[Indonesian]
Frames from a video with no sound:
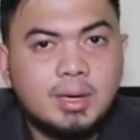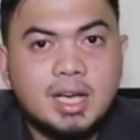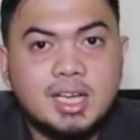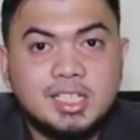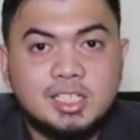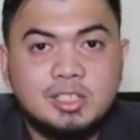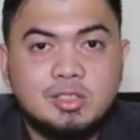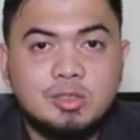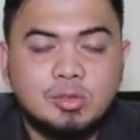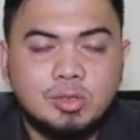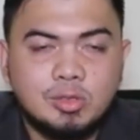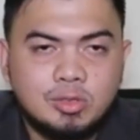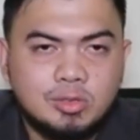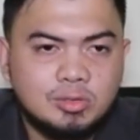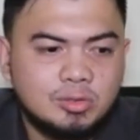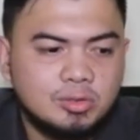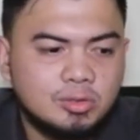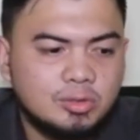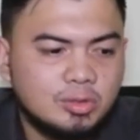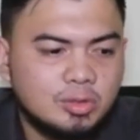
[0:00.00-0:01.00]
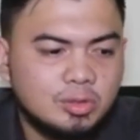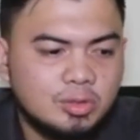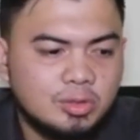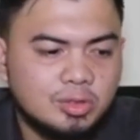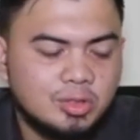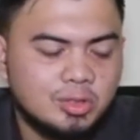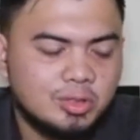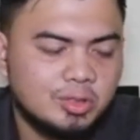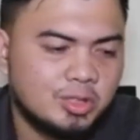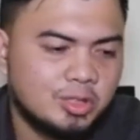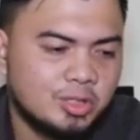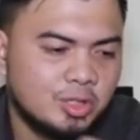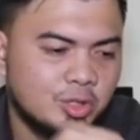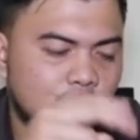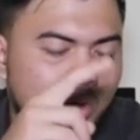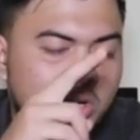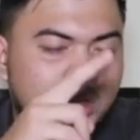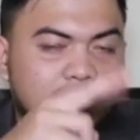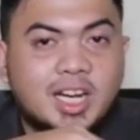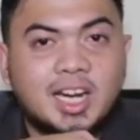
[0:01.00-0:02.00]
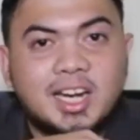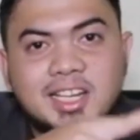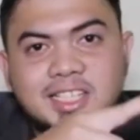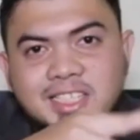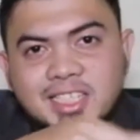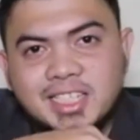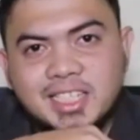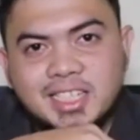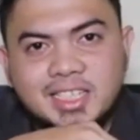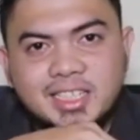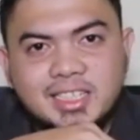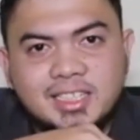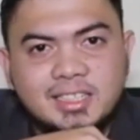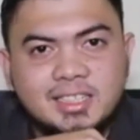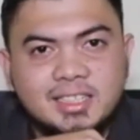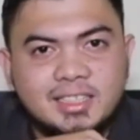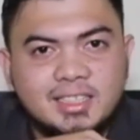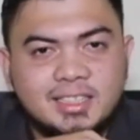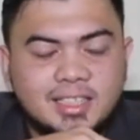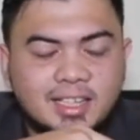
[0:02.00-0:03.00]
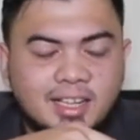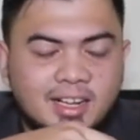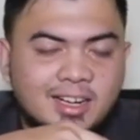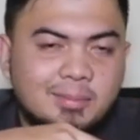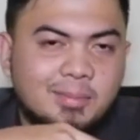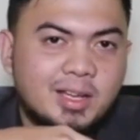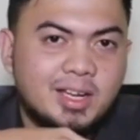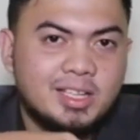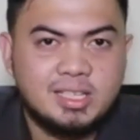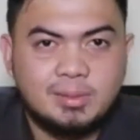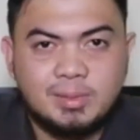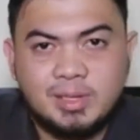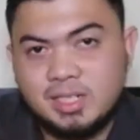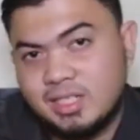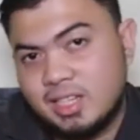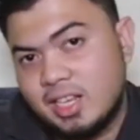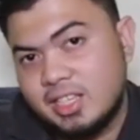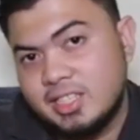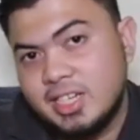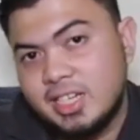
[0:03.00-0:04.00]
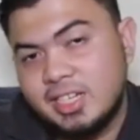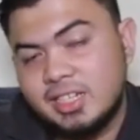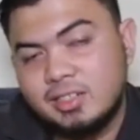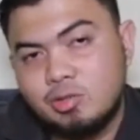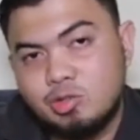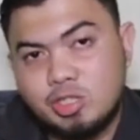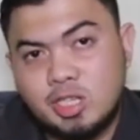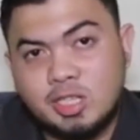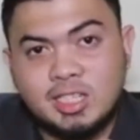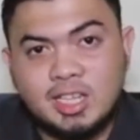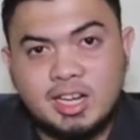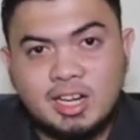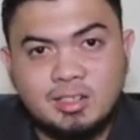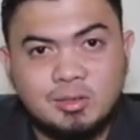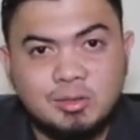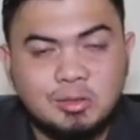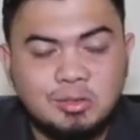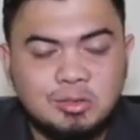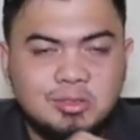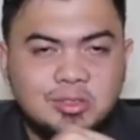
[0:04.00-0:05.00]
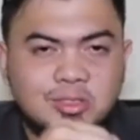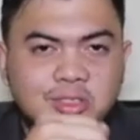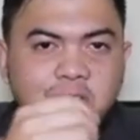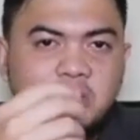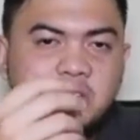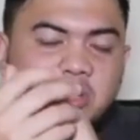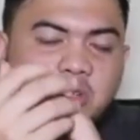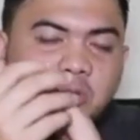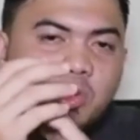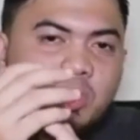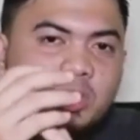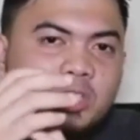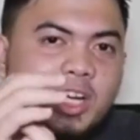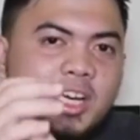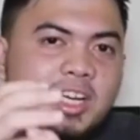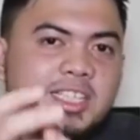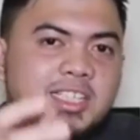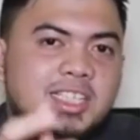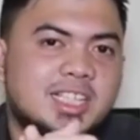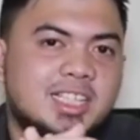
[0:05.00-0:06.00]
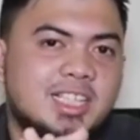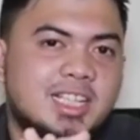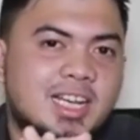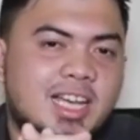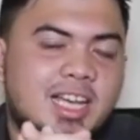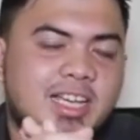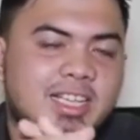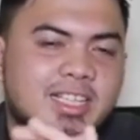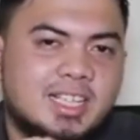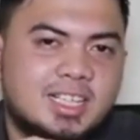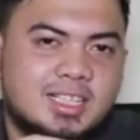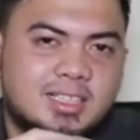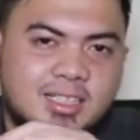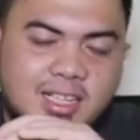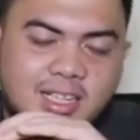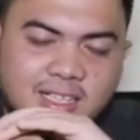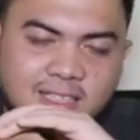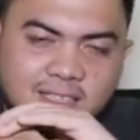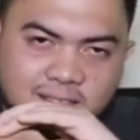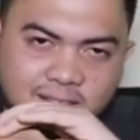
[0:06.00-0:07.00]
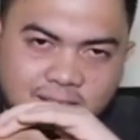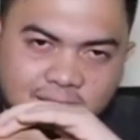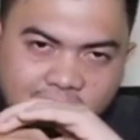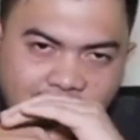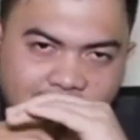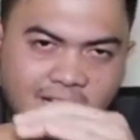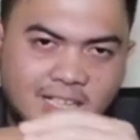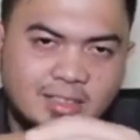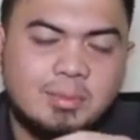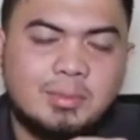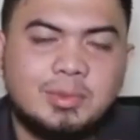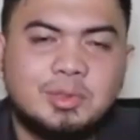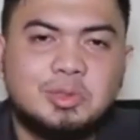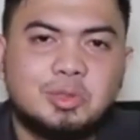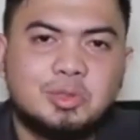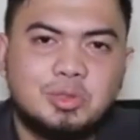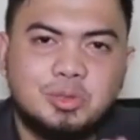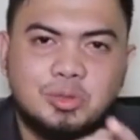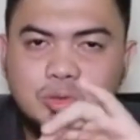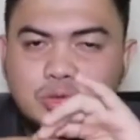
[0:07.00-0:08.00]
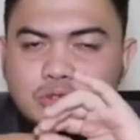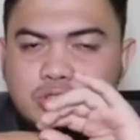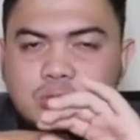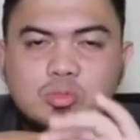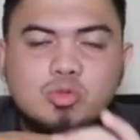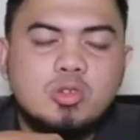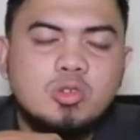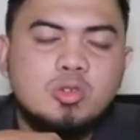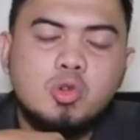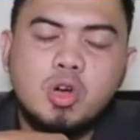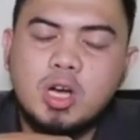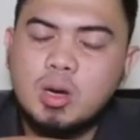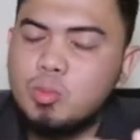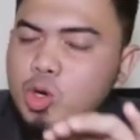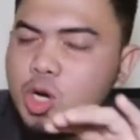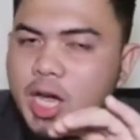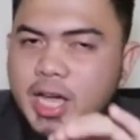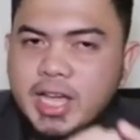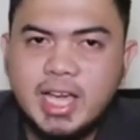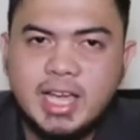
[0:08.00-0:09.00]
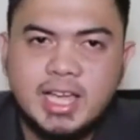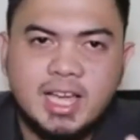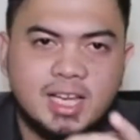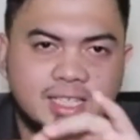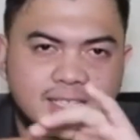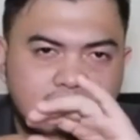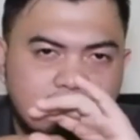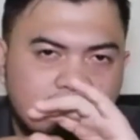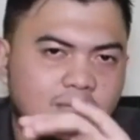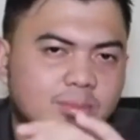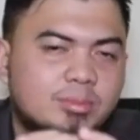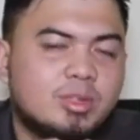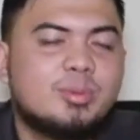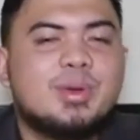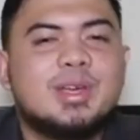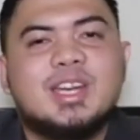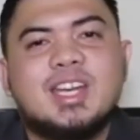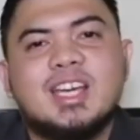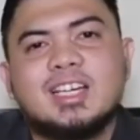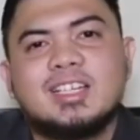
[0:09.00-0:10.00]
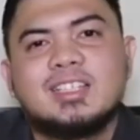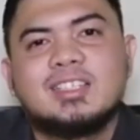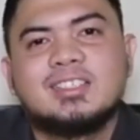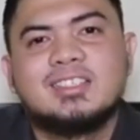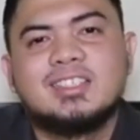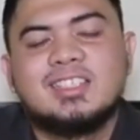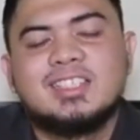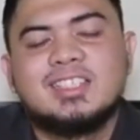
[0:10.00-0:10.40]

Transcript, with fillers: membahas dulu dua tradisi ini, karena pada zaman kerajaan Nusantara dulu, dua tradisi inilah yang akan membentuk dua budaya yang sangat berbeda,